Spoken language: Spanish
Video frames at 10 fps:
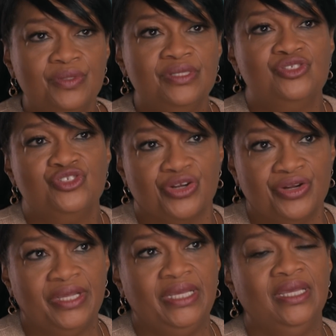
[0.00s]
he sido
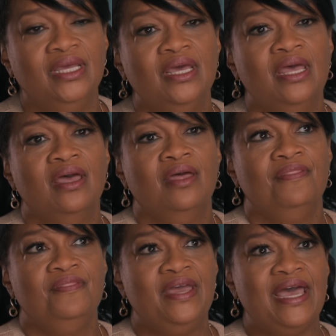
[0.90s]
consciente del
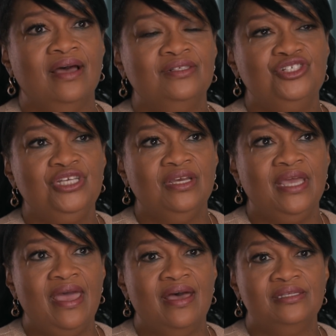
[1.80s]
dolor que
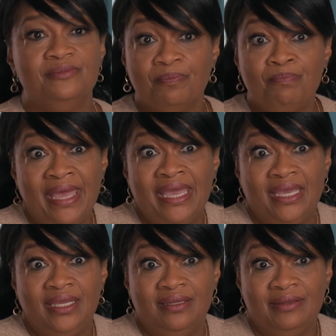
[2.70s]
ella
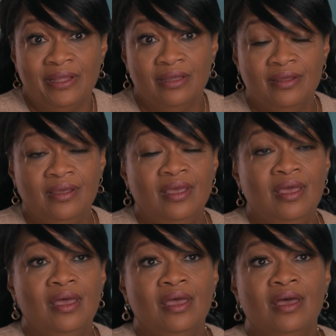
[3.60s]
sentía.
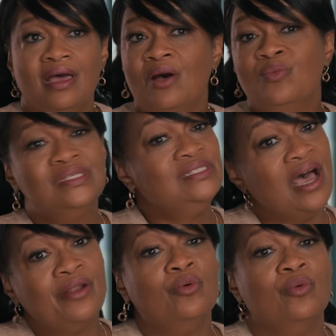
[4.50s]

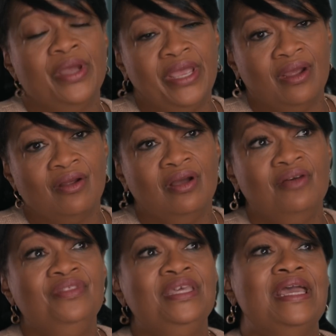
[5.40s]
Pero no era
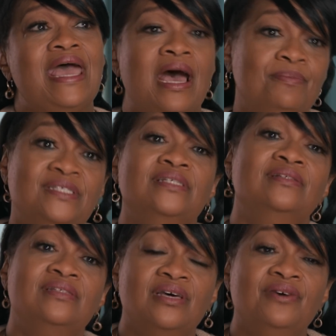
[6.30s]
consciente de esa
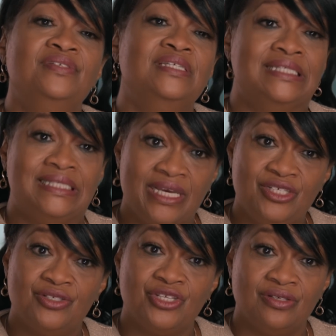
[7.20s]
falta de
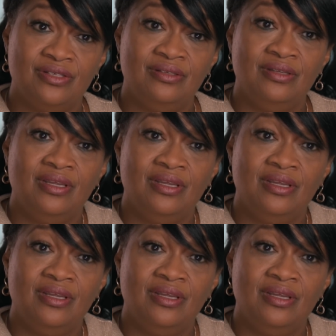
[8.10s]
sensibilidad.